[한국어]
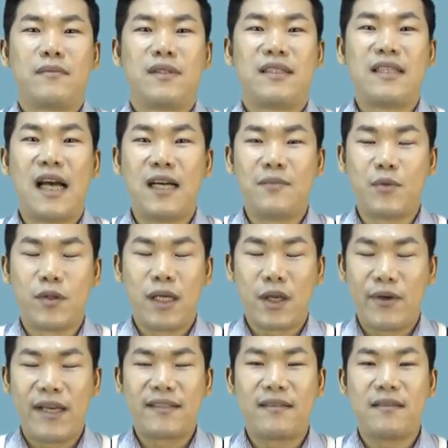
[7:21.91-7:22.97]
자금 조달
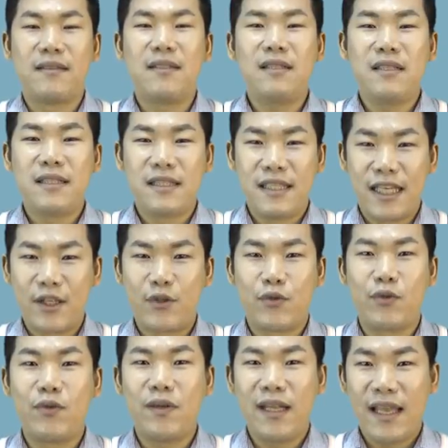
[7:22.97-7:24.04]
계획서를
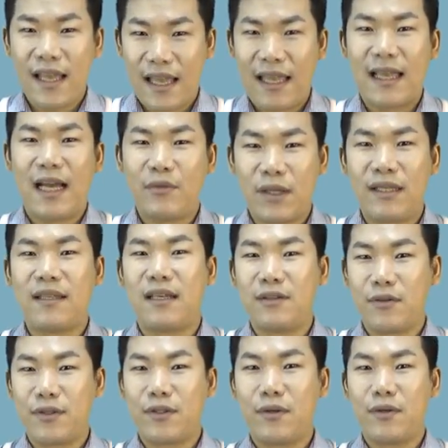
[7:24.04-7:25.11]
제출해야 된다는
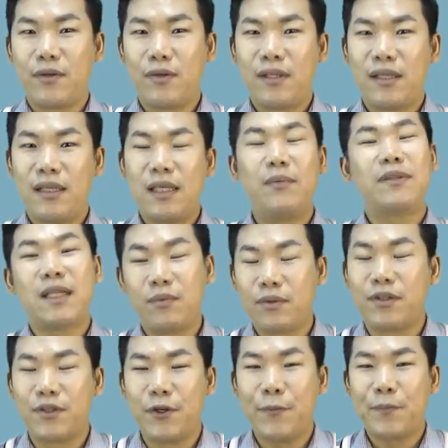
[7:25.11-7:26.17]
거죠. 이번
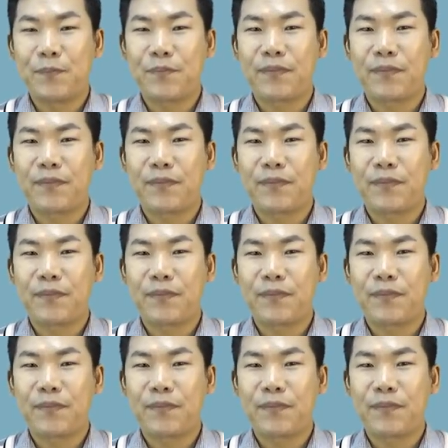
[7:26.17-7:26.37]
달부터죠.